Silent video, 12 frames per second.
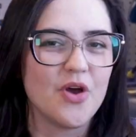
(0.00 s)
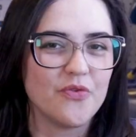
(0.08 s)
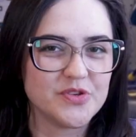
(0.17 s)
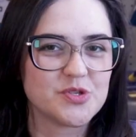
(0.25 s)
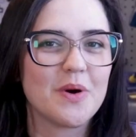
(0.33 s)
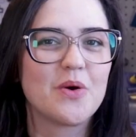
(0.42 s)
Eu
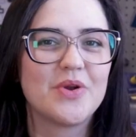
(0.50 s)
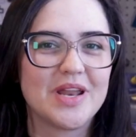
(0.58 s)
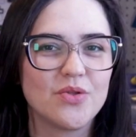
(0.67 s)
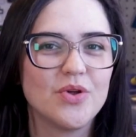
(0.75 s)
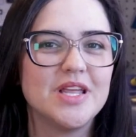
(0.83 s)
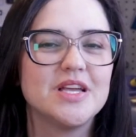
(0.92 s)
fiz uma
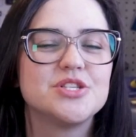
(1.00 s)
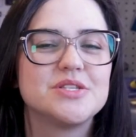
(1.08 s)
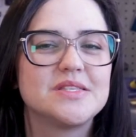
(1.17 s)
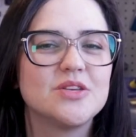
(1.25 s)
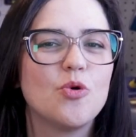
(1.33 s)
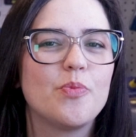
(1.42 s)
curadoria de
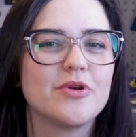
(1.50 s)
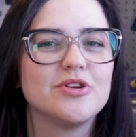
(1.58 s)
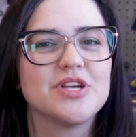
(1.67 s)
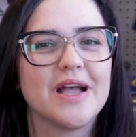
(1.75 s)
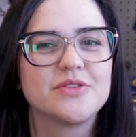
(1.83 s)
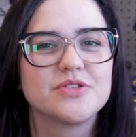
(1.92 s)
5
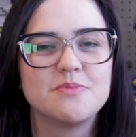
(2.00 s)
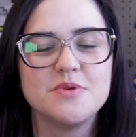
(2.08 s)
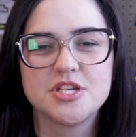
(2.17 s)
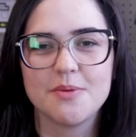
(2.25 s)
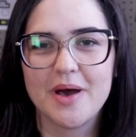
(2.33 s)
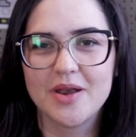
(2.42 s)
projetos que
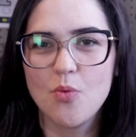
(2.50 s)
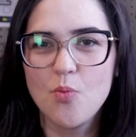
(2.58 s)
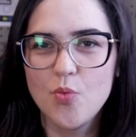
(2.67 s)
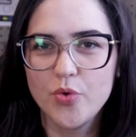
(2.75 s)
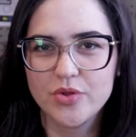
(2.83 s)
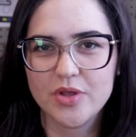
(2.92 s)
me chamaram
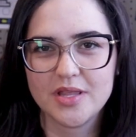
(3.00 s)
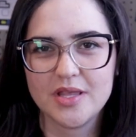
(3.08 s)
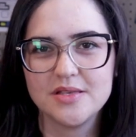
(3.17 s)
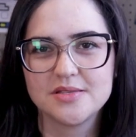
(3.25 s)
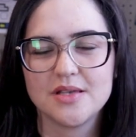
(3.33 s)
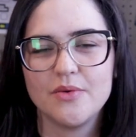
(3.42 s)
muito
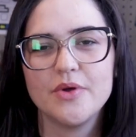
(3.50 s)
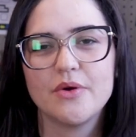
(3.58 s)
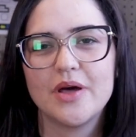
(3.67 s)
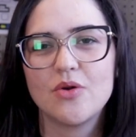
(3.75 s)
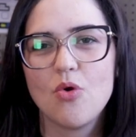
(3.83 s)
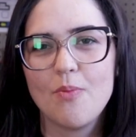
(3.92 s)
atenção e eu
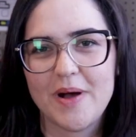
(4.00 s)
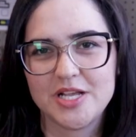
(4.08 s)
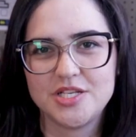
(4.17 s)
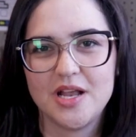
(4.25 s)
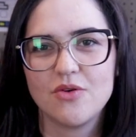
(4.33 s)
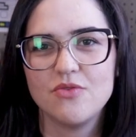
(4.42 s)
quero
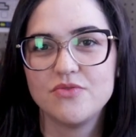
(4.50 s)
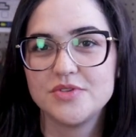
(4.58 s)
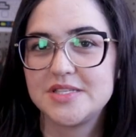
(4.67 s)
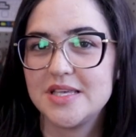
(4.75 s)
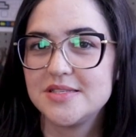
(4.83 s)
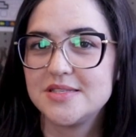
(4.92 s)
compartilhar com
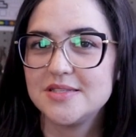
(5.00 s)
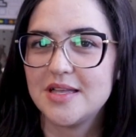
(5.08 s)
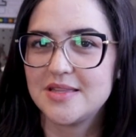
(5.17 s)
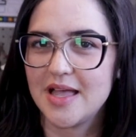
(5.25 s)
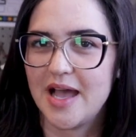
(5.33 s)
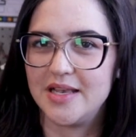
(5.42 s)
vocês em
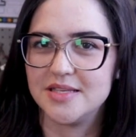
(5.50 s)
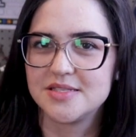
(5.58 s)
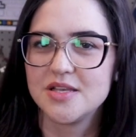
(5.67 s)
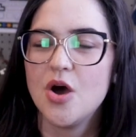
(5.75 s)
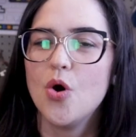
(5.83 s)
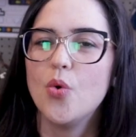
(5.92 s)

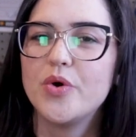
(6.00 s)
detalhes